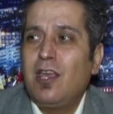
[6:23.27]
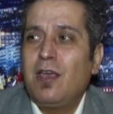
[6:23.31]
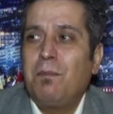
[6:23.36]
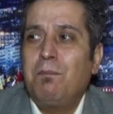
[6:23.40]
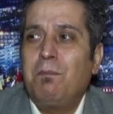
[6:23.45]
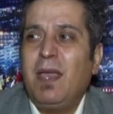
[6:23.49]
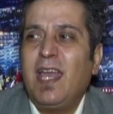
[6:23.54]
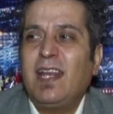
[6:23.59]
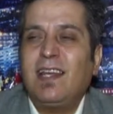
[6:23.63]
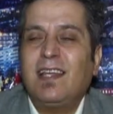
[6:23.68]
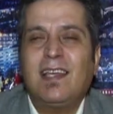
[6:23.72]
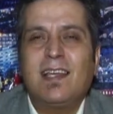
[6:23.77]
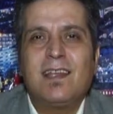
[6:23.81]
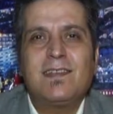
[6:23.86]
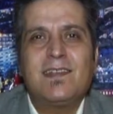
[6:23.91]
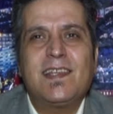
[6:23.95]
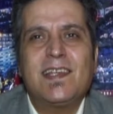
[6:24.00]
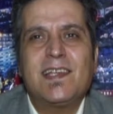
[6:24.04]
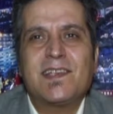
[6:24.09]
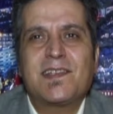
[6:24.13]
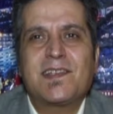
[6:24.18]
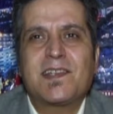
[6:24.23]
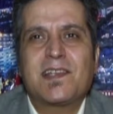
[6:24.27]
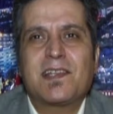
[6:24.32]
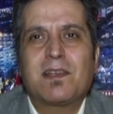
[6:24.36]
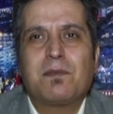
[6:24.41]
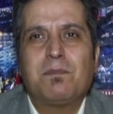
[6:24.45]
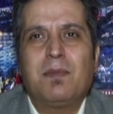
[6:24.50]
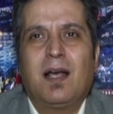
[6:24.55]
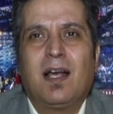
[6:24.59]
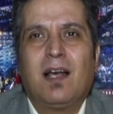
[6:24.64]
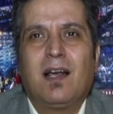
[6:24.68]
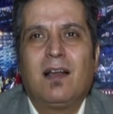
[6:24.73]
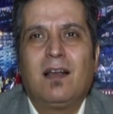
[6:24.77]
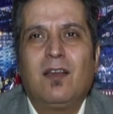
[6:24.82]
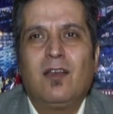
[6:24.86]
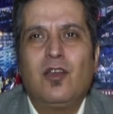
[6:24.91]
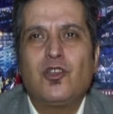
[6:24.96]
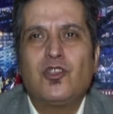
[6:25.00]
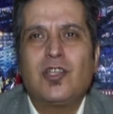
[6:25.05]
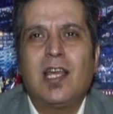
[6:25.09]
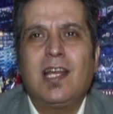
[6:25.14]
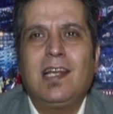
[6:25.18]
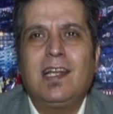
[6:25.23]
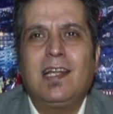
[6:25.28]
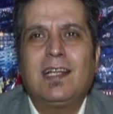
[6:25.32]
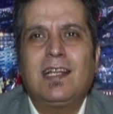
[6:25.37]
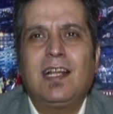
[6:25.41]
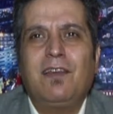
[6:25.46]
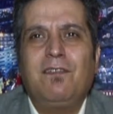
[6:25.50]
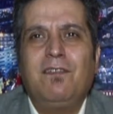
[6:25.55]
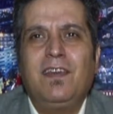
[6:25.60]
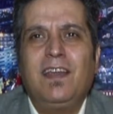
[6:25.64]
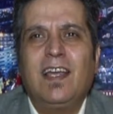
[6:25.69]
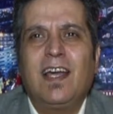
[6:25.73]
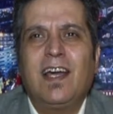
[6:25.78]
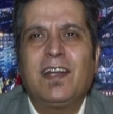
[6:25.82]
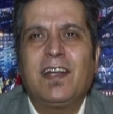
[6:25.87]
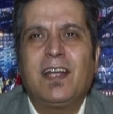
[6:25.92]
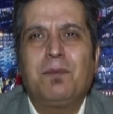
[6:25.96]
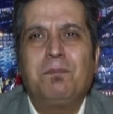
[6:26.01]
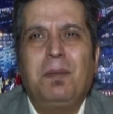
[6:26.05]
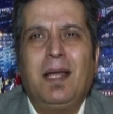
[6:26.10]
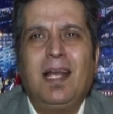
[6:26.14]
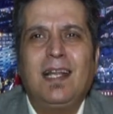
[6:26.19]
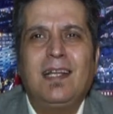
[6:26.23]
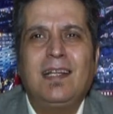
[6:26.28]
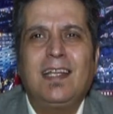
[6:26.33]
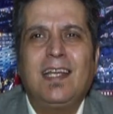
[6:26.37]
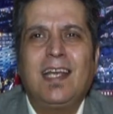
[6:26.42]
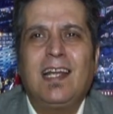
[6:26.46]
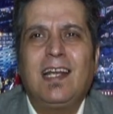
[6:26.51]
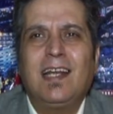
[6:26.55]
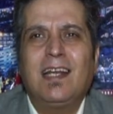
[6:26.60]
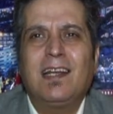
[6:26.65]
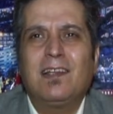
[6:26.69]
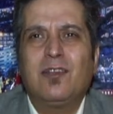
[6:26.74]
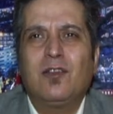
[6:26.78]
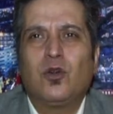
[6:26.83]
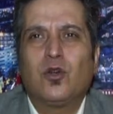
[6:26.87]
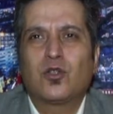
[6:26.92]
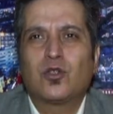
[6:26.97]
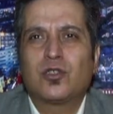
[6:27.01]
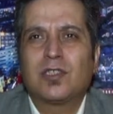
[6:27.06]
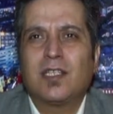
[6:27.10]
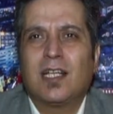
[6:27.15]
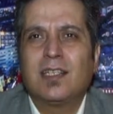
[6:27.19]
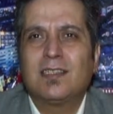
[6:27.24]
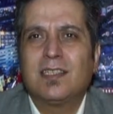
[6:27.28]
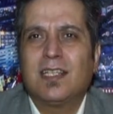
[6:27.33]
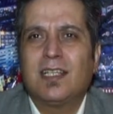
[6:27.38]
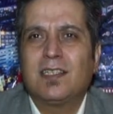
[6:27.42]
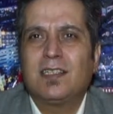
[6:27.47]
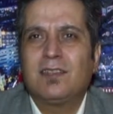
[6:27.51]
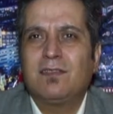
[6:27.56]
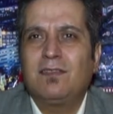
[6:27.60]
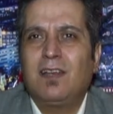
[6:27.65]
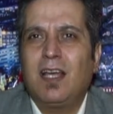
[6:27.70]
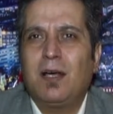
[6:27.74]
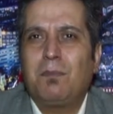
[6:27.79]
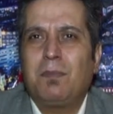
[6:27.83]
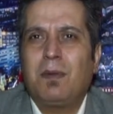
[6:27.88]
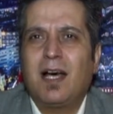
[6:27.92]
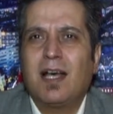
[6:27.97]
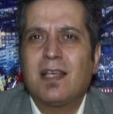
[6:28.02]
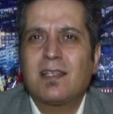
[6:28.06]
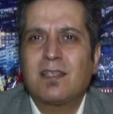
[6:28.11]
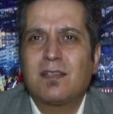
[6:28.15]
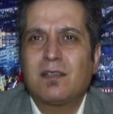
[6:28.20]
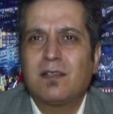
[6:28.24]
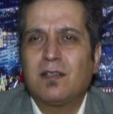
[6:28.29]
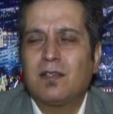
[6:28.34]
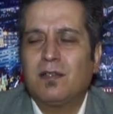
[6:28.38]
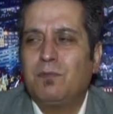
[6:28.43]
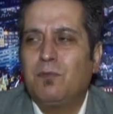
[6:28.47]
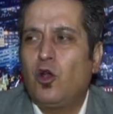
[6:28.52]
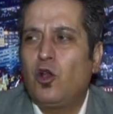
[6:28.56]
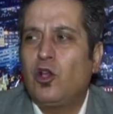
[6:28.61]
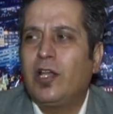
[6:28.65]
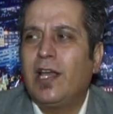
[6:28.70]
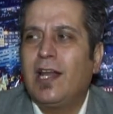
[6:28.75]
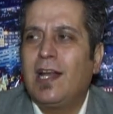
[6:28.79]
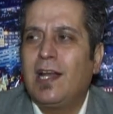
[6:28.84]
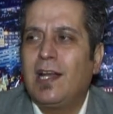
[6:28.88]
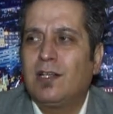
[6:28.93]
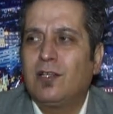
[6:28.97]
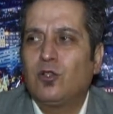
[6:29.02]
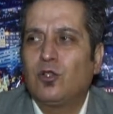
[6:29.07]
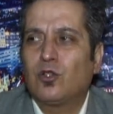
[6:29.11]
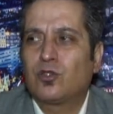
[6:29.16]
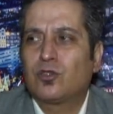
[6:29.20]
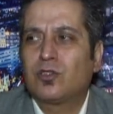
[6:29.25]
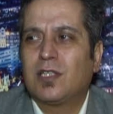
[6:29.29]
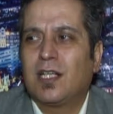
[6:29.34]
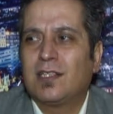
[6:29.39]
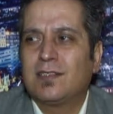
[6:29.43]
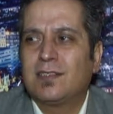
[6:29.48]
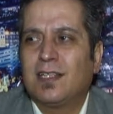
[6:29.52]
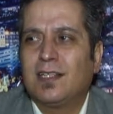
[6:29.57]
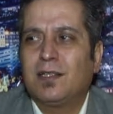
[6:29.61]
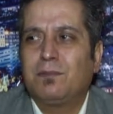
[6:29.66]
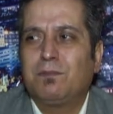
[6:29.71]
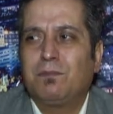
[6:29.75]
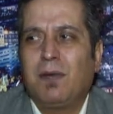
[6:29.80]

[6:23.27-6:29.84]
Merkezi ısıtma özellikle Viyana belediyelerinde oturanlar veya bazı bölgelerde oturanlar,